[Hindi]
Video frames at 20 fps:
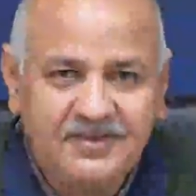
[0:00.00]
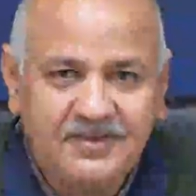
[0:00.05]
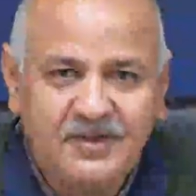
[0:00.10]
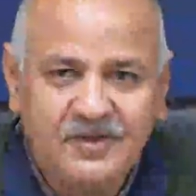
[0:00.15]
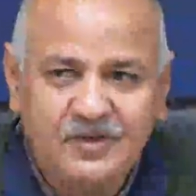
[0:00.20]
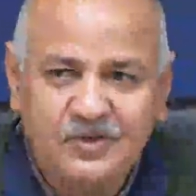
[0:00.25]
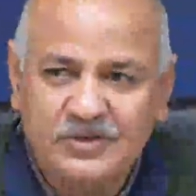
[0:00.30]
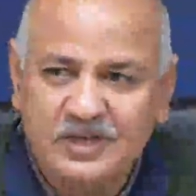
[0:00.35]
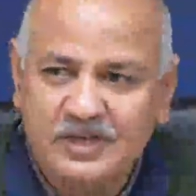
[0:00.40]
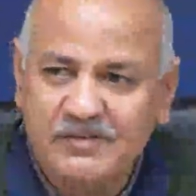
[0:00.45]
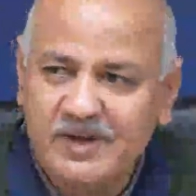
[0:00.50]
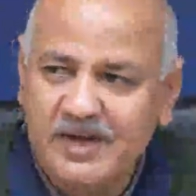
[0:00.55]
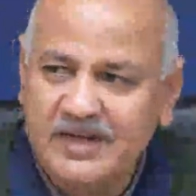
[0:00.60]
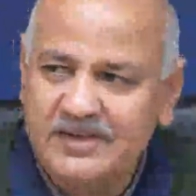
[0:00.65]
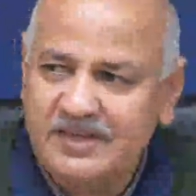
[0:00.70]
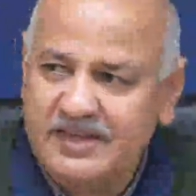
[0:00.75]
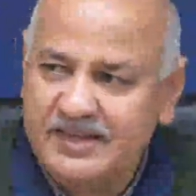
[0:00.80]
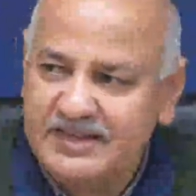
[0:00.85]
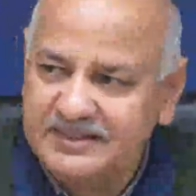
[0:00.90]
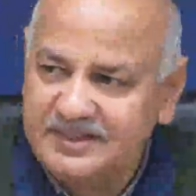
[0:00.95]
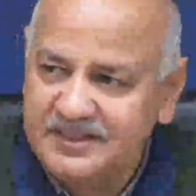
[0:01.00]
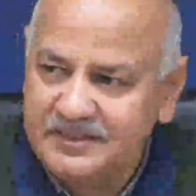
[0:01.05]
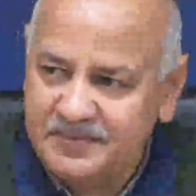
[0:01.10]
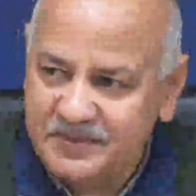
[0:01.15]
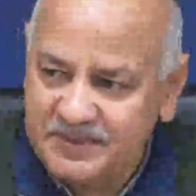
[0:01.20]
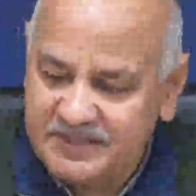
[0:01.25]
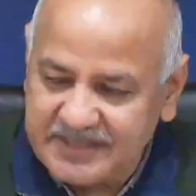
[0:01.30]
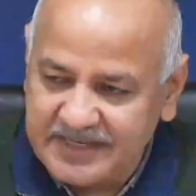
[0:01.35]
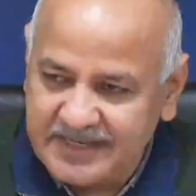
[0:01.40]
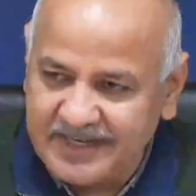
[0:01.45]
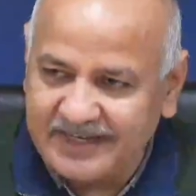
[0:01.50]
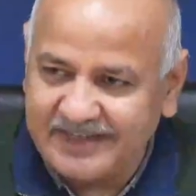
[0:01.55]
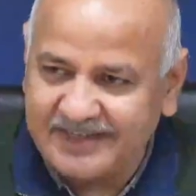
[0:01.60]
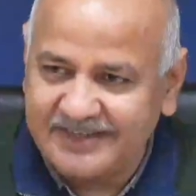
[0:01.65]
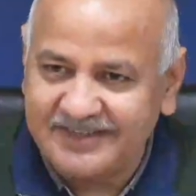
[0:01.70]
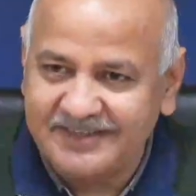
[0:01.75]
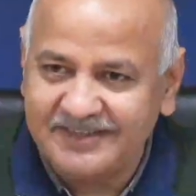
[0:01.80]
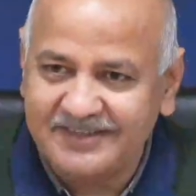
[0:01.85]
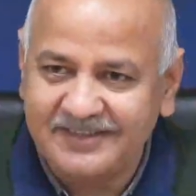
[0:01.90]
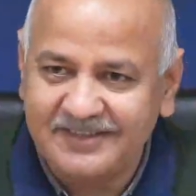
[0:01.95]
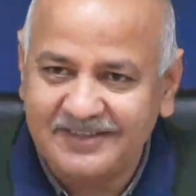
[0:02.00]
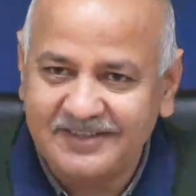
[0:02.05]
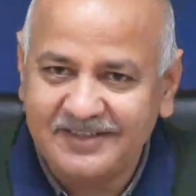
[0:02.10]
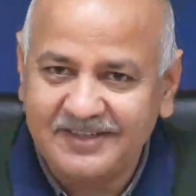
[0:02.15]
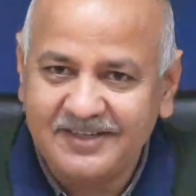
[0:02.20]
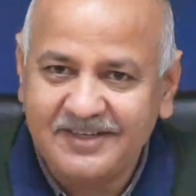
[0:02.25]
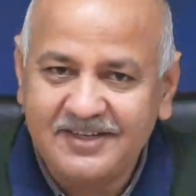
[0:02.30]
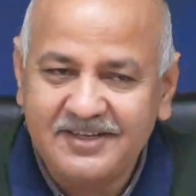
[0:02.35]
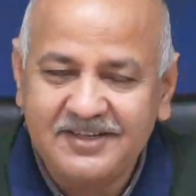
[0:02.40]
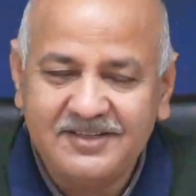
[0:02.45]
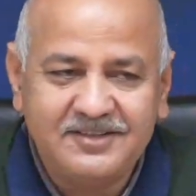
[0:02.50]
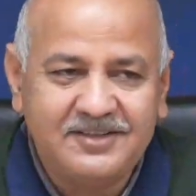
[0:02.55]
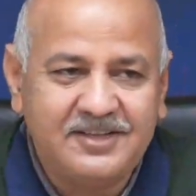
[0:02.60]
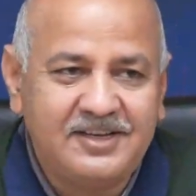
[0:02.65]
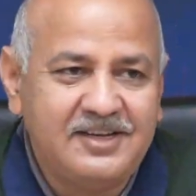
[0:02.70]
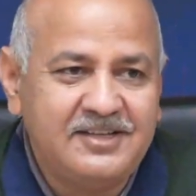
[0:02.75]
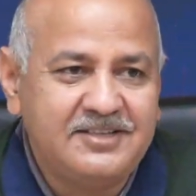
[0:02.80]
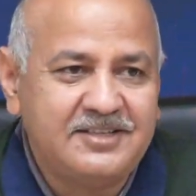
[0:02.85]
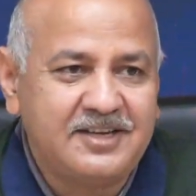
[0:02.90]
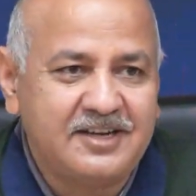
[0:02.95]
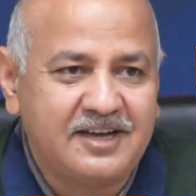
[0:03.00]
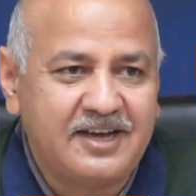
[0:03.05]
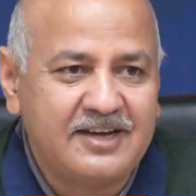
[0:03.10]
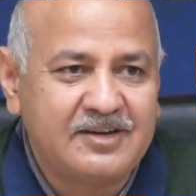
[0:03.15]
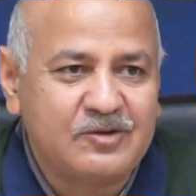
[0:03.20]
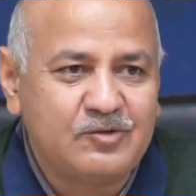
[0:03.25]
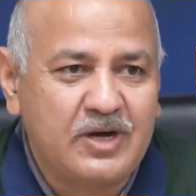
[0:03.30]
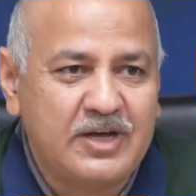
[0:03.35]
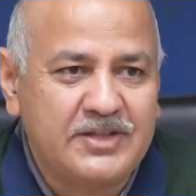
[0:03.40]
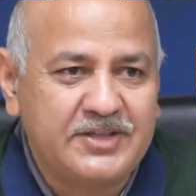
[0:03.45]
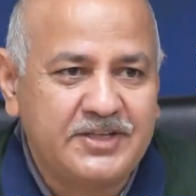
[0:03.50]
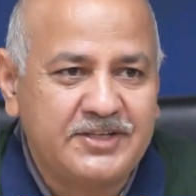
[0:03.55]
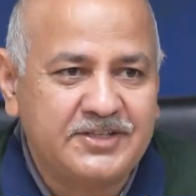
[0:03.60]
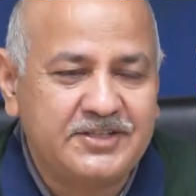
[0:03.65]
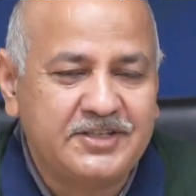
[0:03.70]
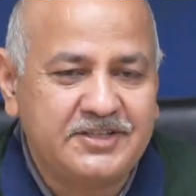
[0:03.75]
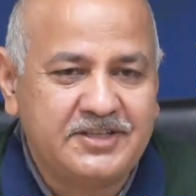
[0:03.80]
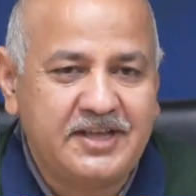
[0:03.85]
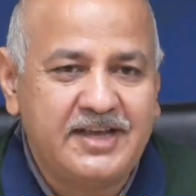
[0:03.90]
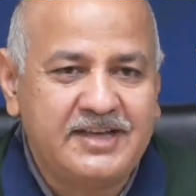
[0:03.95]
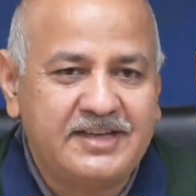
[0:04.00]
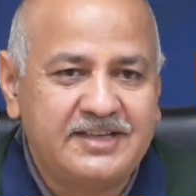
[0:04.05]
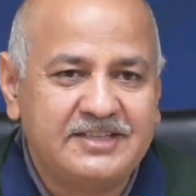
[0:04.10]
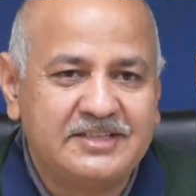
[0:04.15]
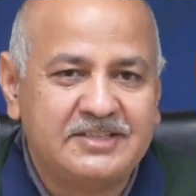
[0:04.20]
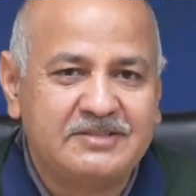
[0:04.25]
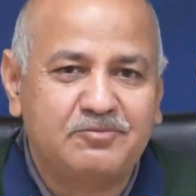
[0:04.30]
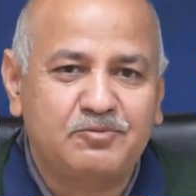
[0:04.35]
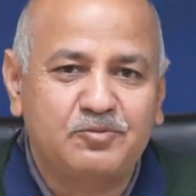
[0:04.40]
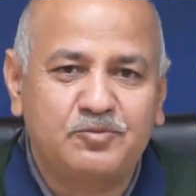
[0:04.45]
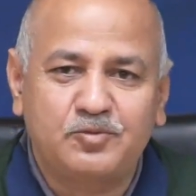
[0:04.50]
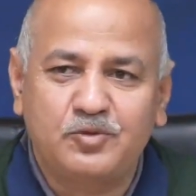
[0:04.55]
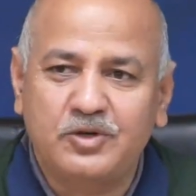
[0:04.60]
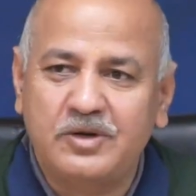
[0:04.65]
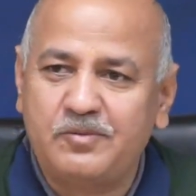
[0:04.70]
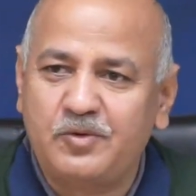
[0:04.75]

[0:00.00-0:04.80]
और उसके बाद एनसीपीसीआर दिल्ली सरकार को आदेश देता है कि इस पूरे